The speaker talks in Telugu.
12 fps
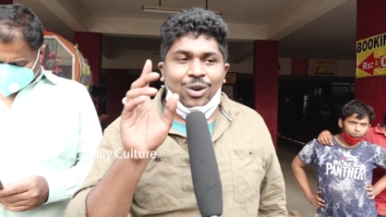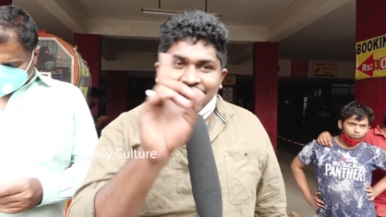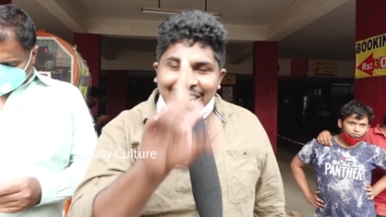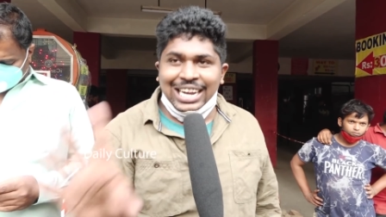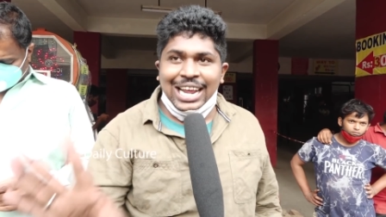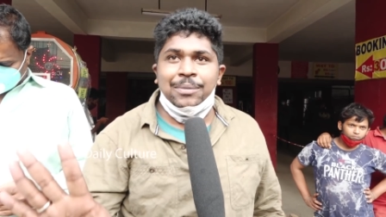
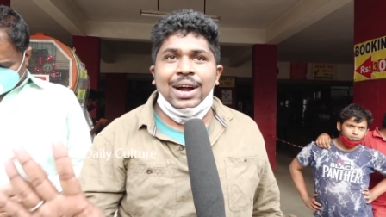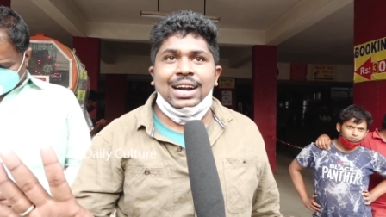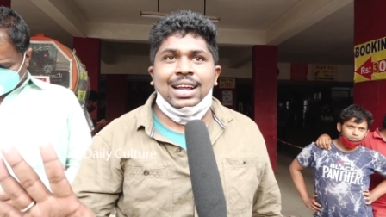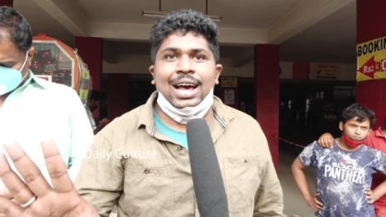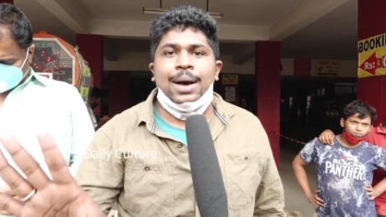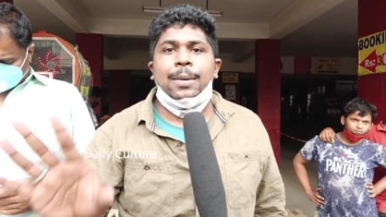ఒక్కటే
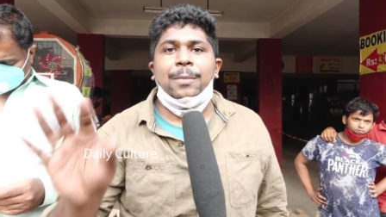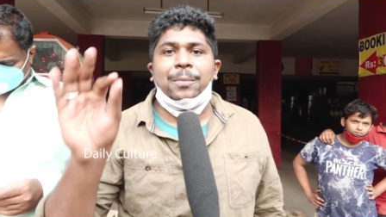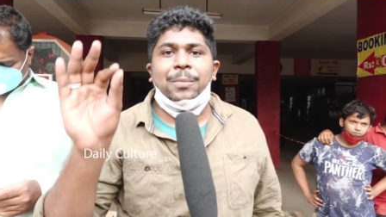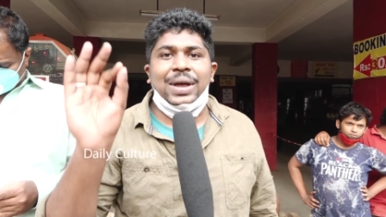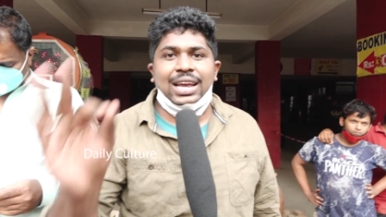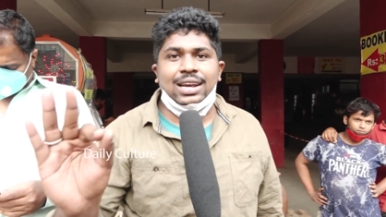మాట
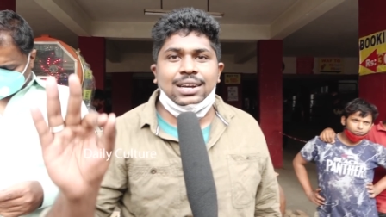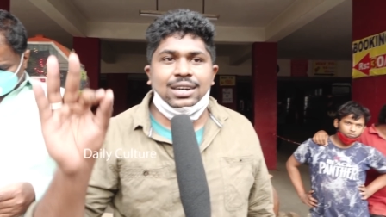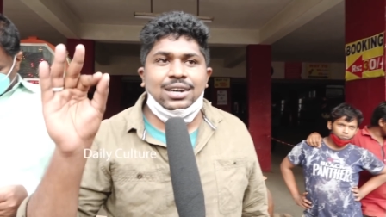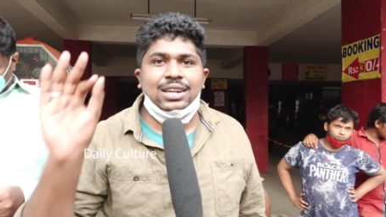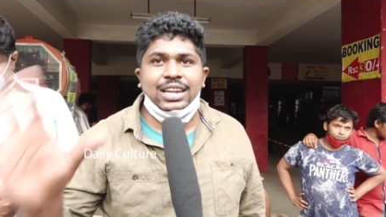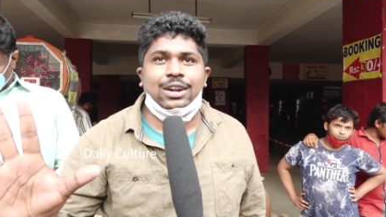పింక్
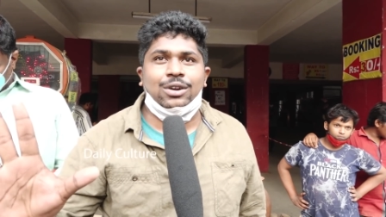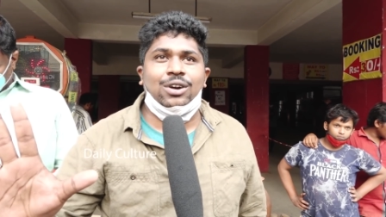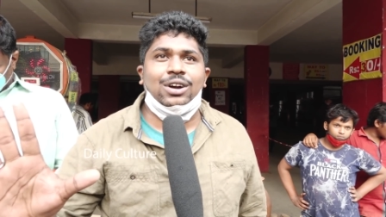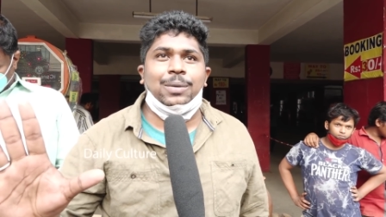నీర్కొండ